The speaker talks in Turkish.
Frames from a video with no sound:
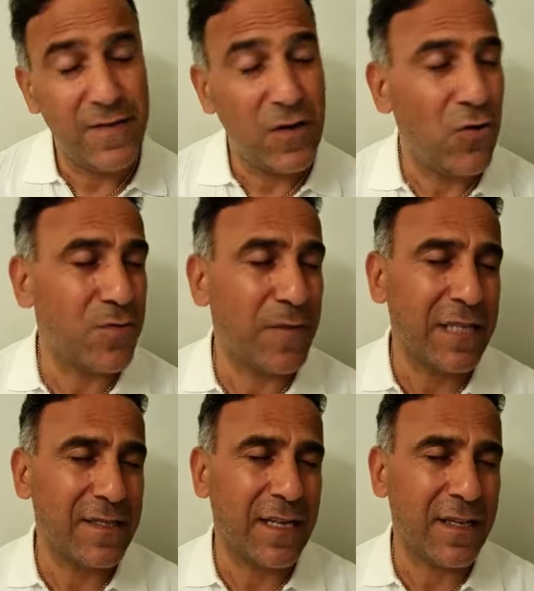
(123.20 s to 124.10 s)
Ve orman
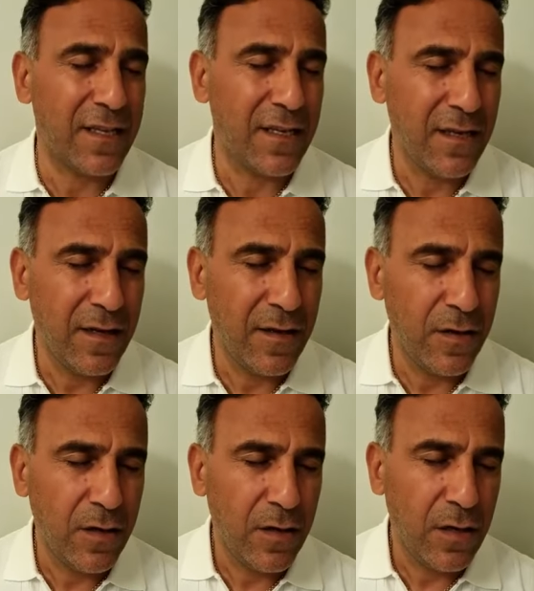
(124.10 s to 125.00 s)
sanki
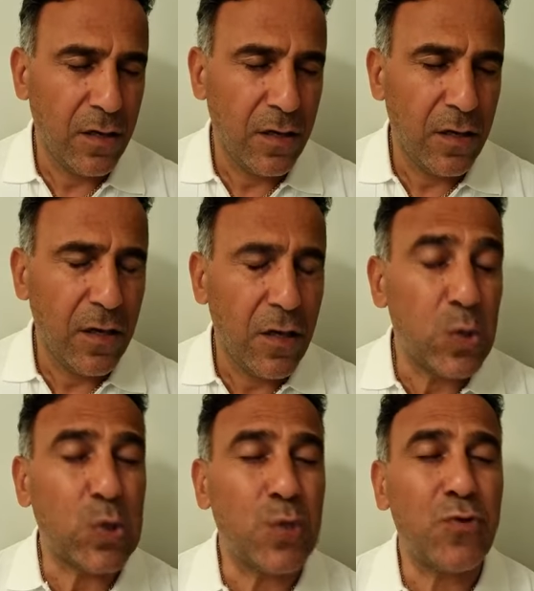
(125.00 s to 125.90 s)

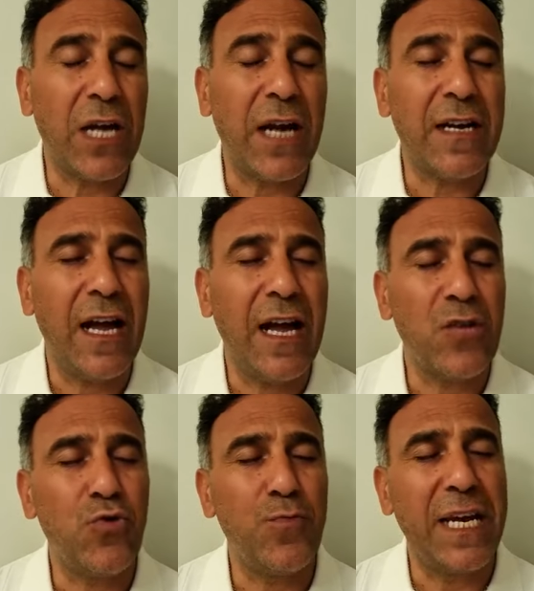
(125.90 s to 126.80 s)
zümrüt anka
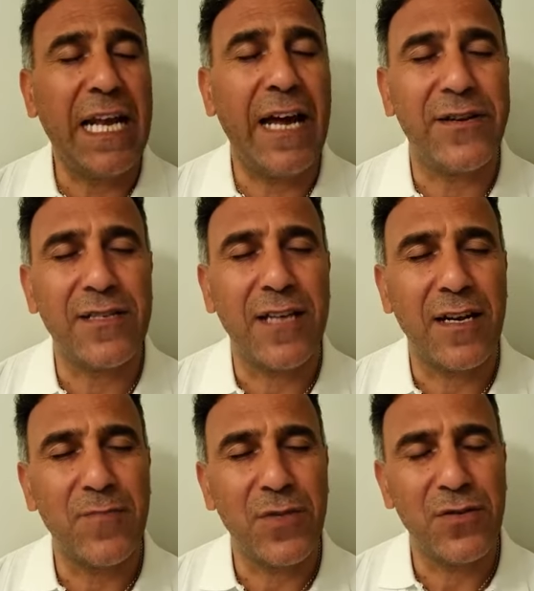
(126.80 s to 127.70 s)
küpeler
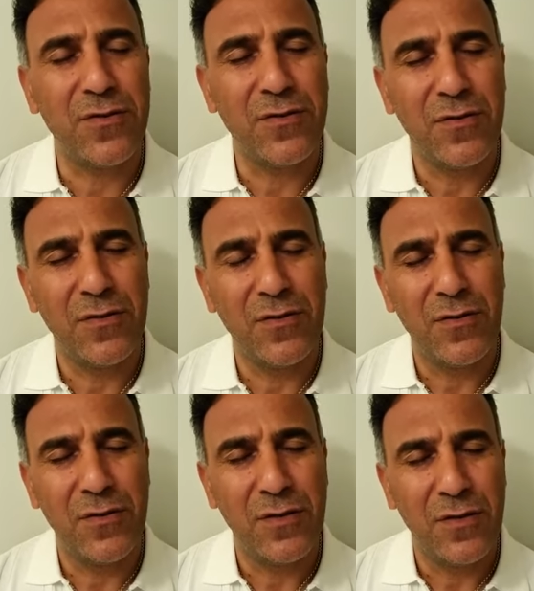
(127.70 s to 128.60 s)
takmış.
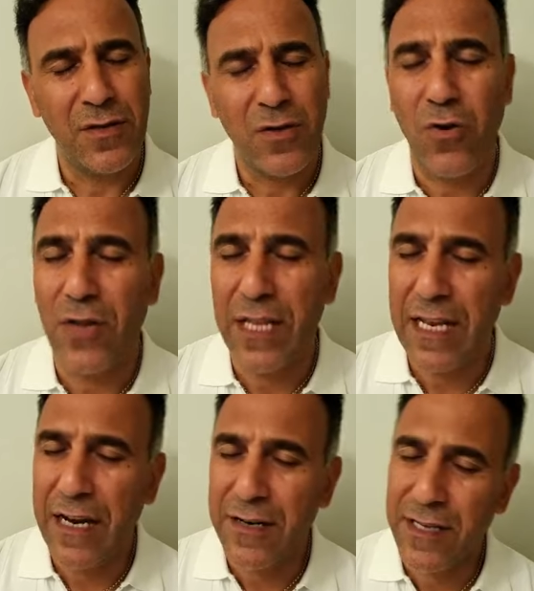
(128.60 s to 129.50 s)

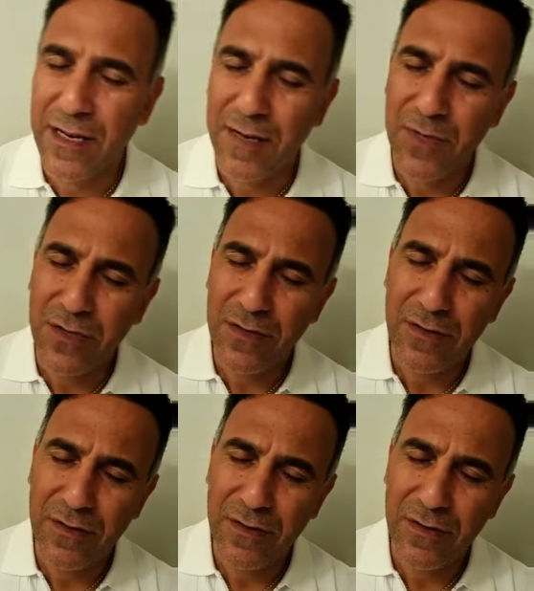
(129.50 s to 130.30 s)
Kolyeler takmış.